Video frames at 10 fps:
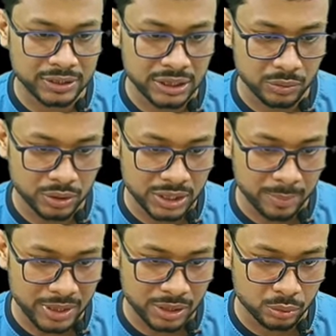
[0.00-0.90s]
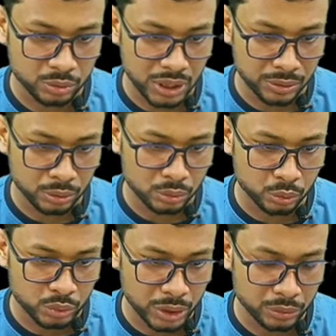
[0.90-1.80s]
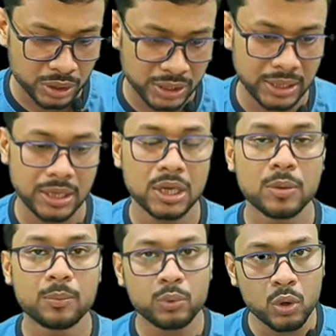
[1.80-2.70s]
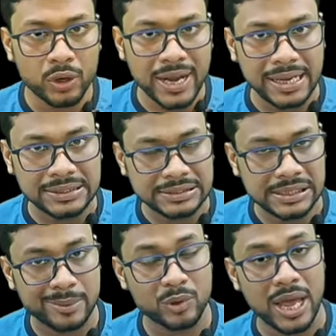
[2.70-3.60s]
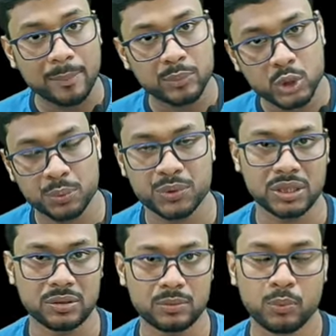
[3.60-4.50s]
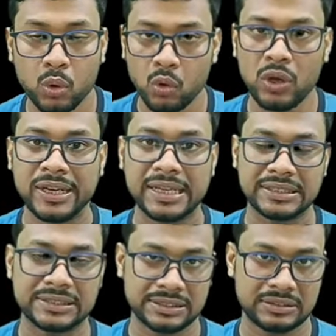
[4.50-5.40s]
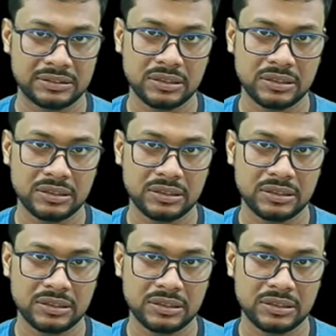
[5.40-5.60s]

থেকে সেটা কোথায় যাবে এই যে ক্ষুদ্রান্ত ক্ষুদ্রান্ত থেকে পুরো ডাইজেশন এবং অ্যাবজর্পশন ফুল ডাইজেশন